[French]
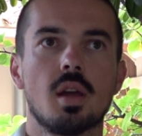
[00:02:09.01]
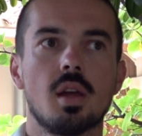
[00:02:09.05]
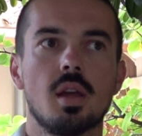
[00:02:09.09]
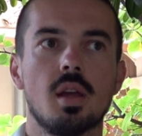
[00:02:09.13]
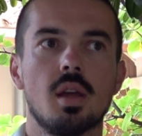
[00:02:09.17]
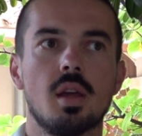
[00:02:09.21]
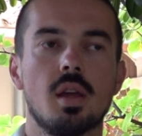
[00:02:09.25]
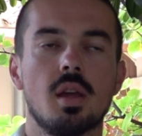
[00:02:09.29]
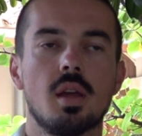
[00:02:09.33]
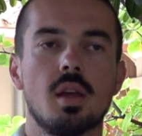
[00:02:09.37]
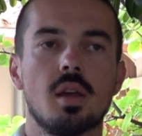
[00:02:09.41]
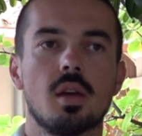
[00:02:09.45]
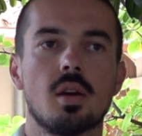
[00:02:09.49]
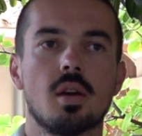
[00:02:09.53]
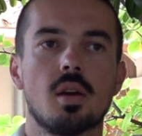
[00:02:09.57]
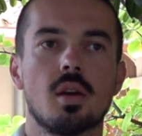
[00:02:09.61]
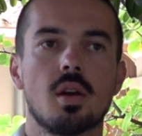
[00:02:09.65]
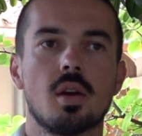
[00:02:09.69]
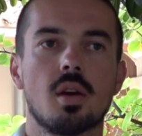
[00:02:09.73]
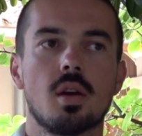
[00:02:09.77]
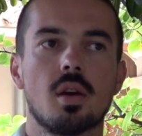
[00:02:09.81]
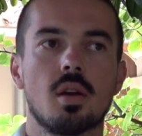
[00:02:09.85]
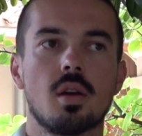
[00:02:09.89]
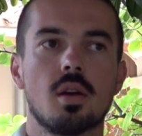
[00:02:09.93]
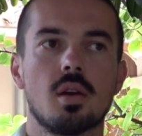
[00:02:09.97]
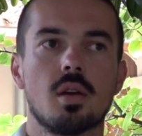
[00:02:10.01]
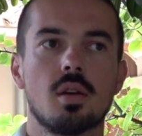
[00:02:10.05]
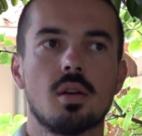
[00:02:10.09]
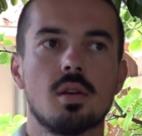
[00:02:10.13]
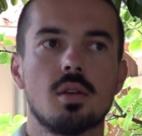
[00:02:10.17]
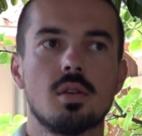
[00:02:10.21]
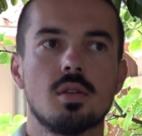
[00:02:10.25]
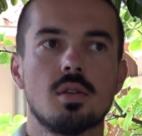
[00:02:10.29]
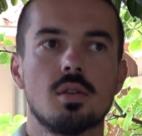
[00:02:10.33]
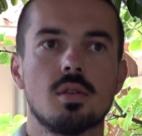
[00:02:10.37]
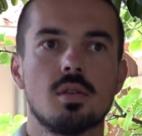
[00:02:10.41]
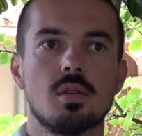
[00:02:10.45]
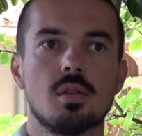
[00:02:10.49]
Et
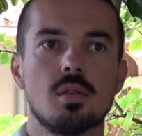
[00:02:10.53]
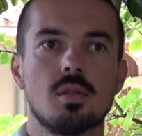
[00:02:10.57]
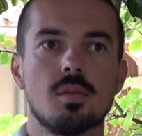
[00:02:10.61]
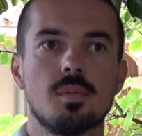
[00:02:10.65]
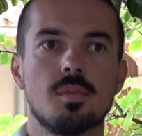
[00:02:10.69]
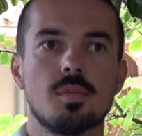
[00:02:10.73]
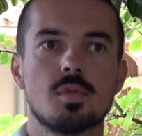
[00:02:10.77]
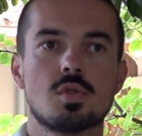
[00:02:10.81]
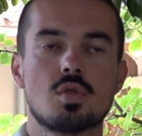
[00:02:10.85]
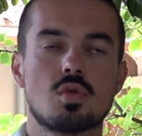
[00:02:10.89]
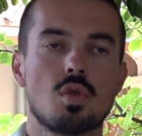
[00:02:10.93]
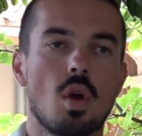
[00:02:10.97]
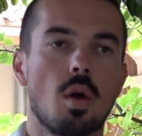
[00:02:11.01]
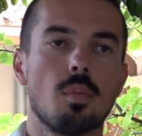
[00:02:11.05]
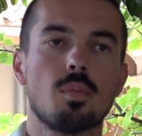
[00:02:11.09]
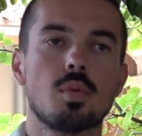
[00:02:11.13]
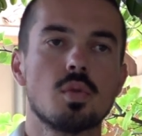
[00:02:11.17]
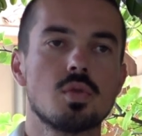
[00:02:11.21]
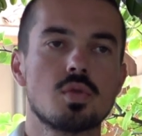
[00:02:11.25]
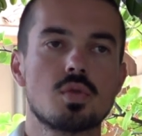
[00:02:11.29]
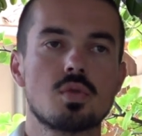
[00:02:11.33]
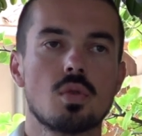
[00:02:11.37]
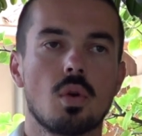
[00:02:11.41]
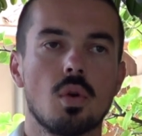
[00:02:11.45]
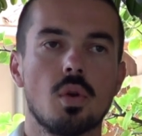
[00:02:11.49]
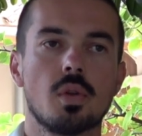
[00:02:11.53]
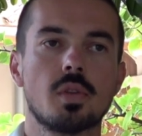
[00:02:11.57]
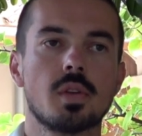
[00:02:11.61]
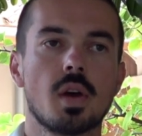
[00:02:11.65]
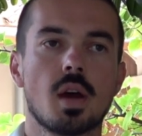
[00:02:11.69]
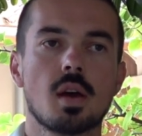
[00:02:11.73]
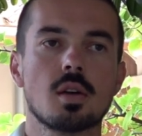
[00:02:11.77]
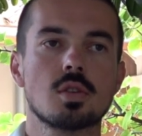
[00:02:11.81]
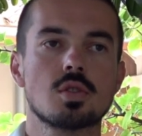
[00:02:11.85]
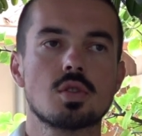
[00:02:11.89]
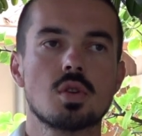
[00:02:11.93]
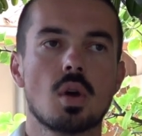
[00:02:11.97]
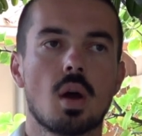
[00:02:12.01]
je suis un peu sur le
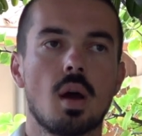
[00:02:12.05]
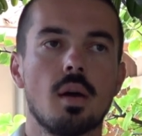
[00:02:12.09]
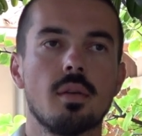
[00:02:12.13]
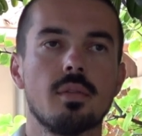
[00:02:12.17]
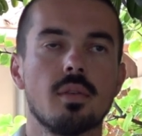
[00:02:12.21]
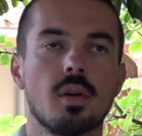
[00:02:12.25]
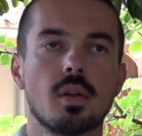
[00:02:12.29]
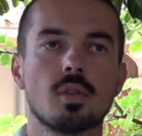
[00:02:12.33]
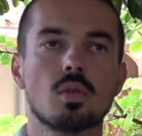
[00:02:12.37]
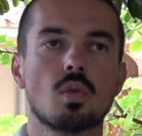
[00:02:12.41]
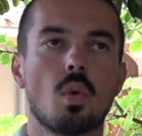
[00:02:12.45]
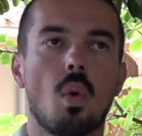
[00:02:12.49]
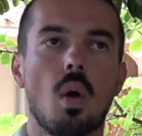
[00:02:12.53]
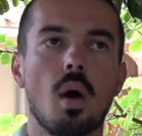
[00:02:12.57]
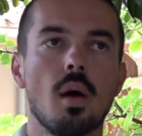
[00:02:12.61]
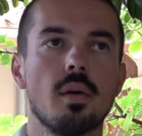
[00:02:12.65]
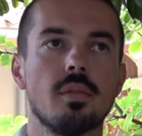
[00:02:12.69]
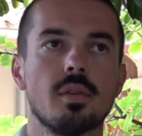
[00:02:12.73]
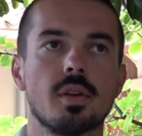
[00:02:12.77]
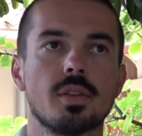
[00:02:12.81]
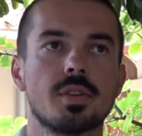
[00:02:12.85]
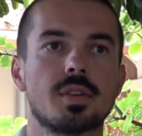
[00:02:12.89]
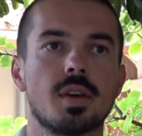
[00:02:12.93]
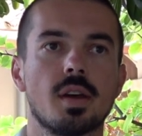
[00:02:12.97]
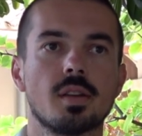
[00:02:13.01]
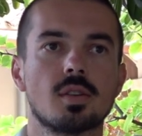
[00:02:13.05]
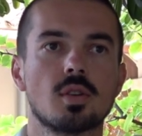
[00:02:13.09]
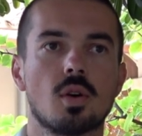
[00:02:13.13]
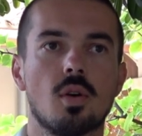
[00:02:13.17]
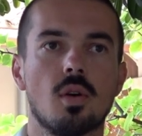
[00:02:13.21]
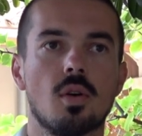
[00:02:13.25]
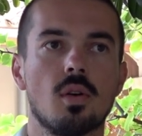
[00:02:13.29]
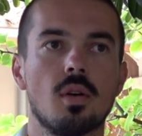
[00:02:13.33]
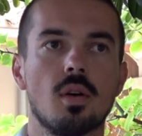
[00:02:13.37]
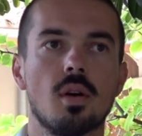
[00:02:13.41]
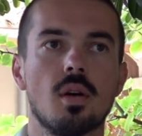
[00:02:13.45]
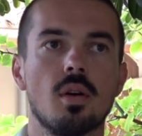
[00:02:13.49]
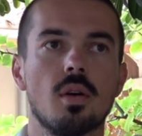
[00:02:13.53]
tard, genre à 23, 24
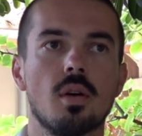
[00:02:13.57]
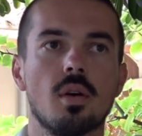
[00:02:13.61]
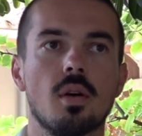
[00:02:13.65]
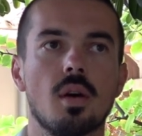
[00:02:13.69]
ans,